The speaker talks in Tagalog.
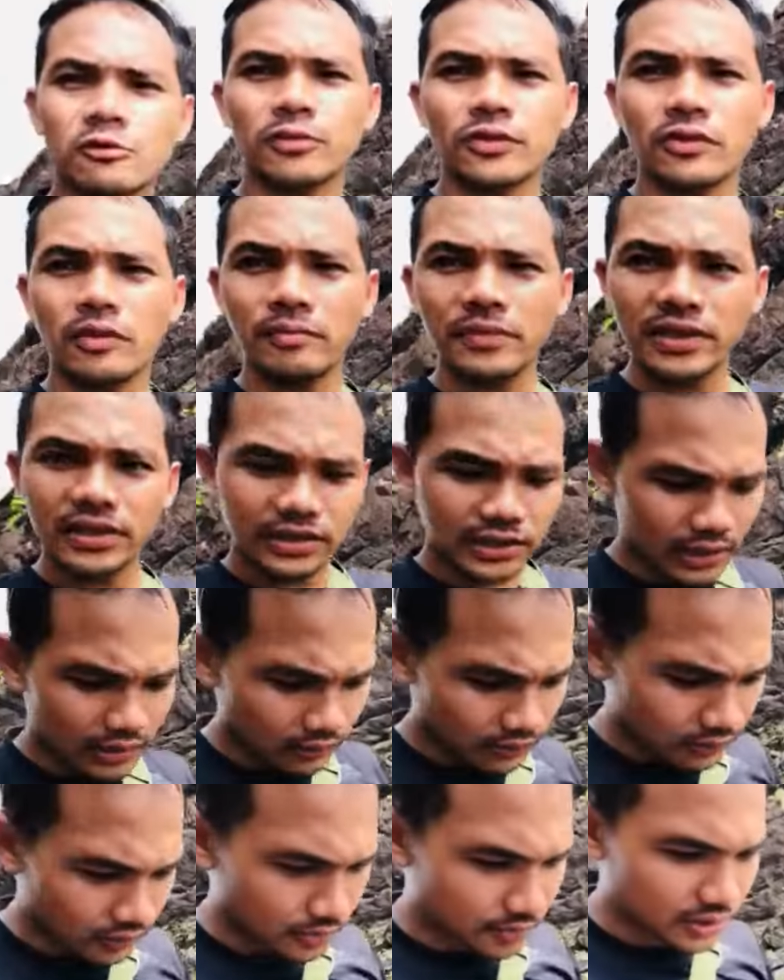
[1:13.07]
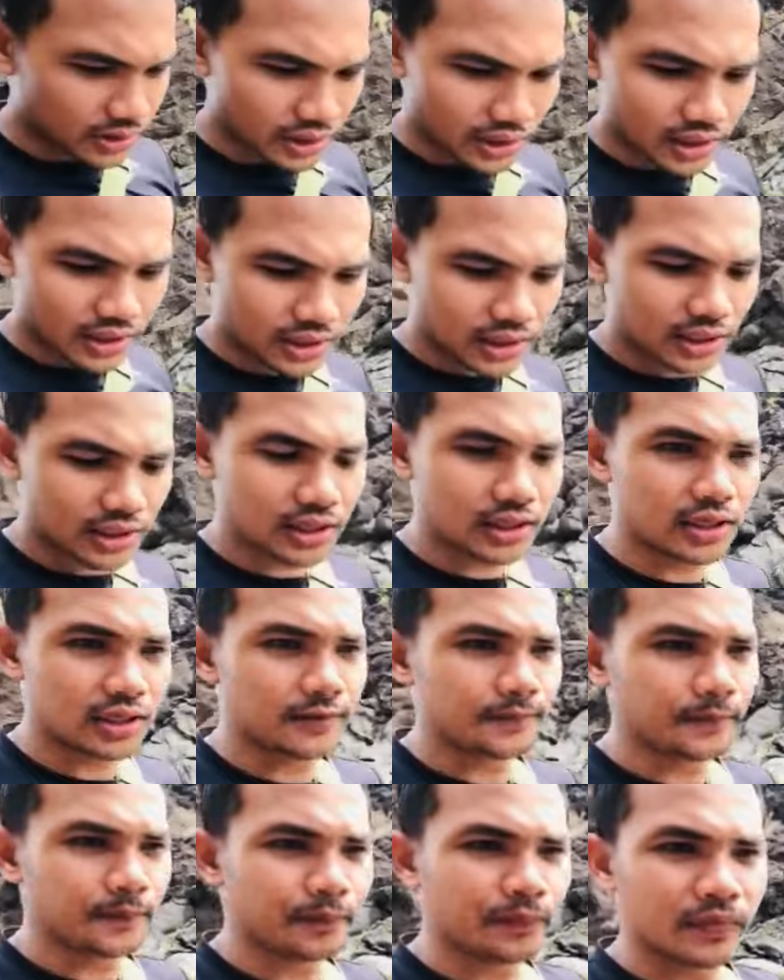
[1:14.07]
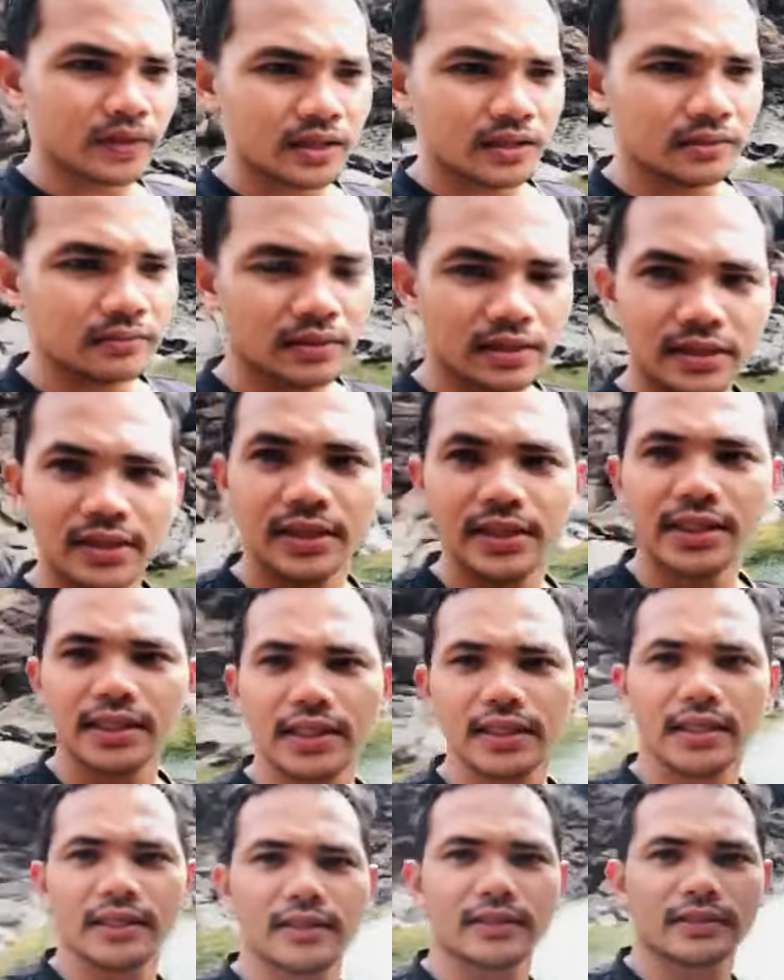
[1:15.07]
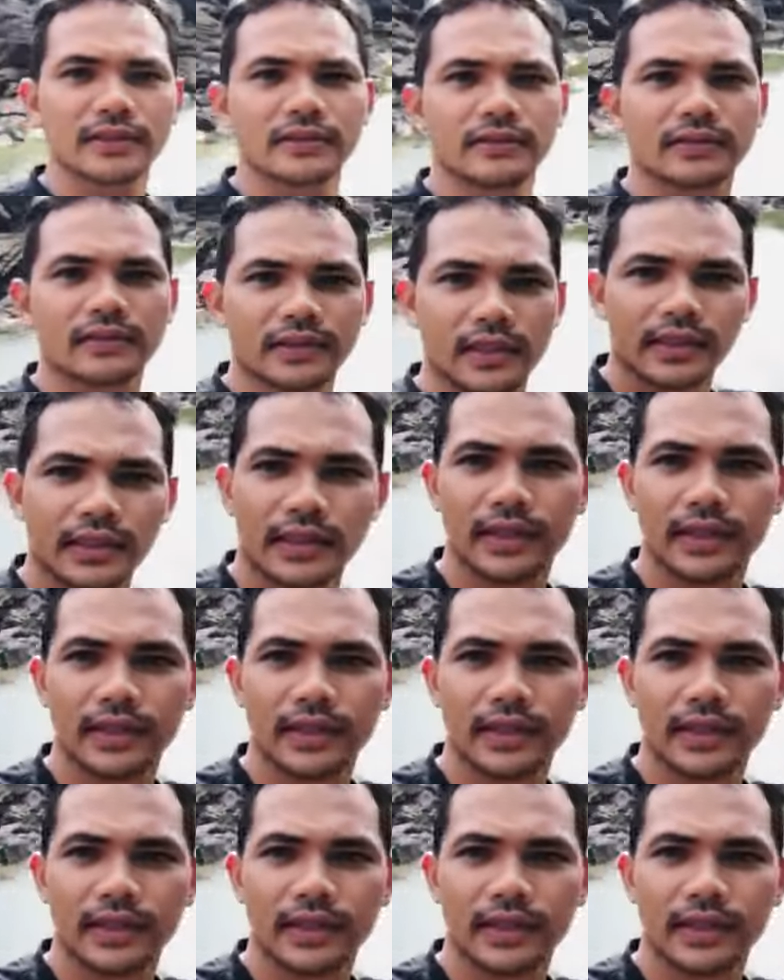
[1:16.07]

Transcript: pero may, ano, may dala, mga sanina guys. So, inani